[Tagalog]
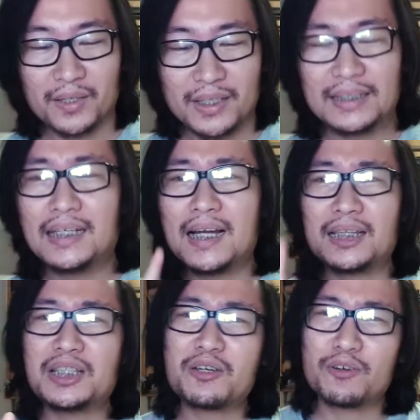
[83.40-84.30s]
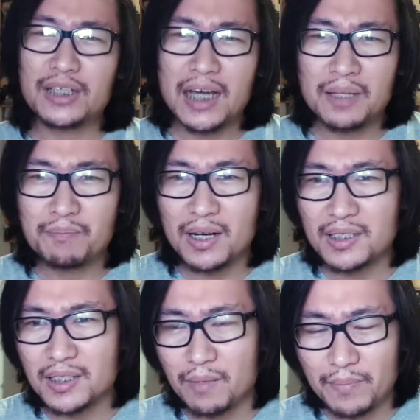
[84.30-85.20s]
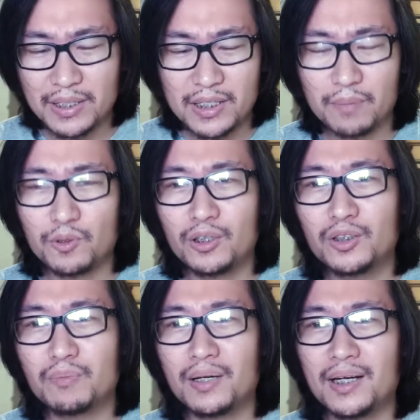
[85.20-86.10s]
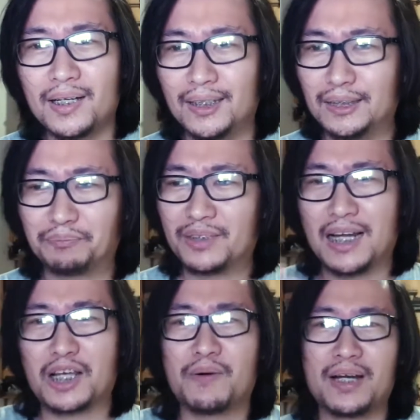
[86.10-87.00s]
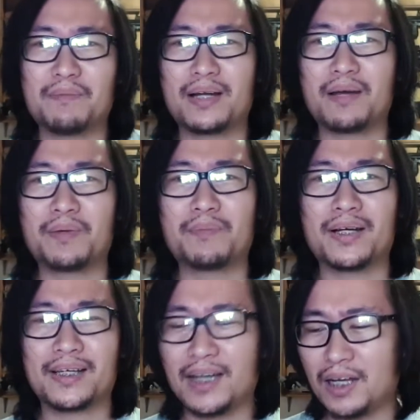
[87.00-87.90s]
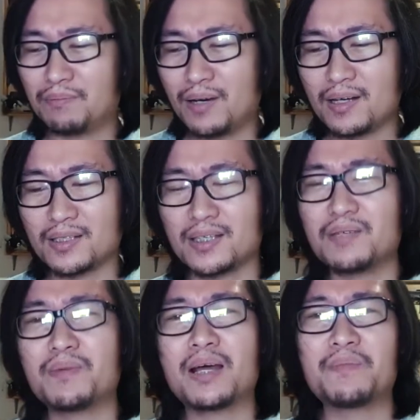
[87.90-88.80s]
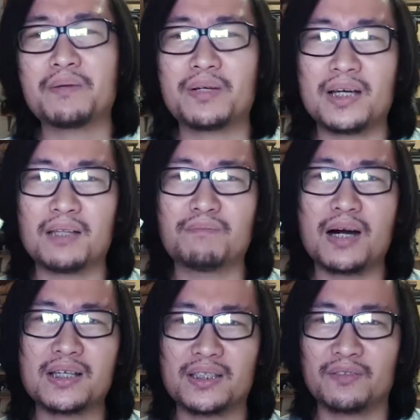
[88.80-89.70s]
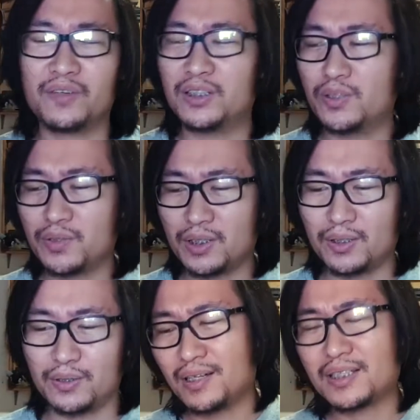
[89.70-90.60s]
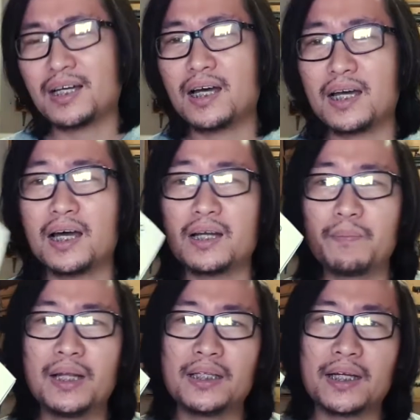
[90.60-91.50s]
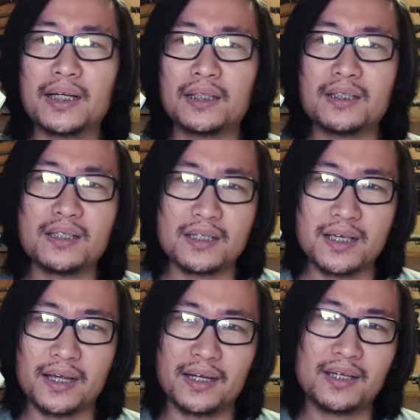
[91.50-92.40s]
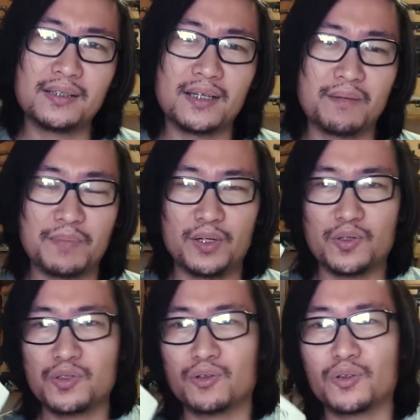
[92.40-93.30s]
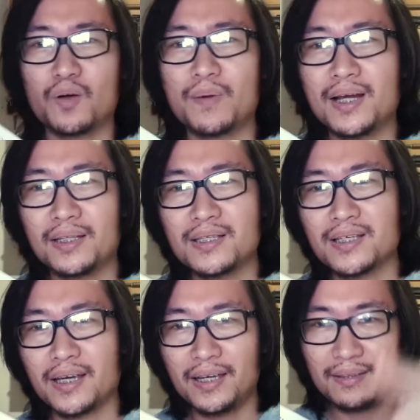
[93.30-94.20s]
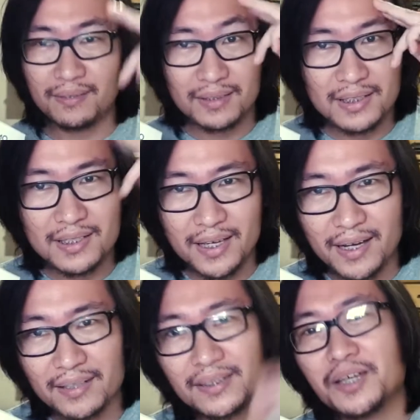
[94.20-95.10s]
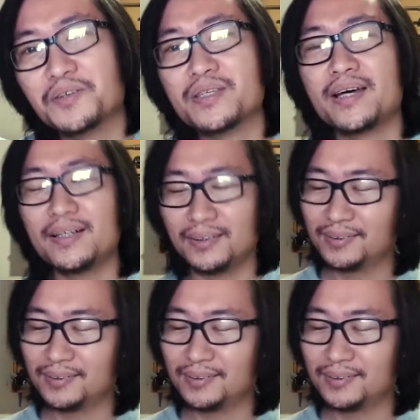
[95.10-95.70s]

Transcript: hindi na natin siya yung i-unbox step by step tulad ng mga ginagawa na marami mga nag-unbox kasi marami naman ang unboxing videos nito. Tsaka uh, nabili na rin natin siya second hand na ah. pinost ng tropa natin si Ken. Sir, thank you sir.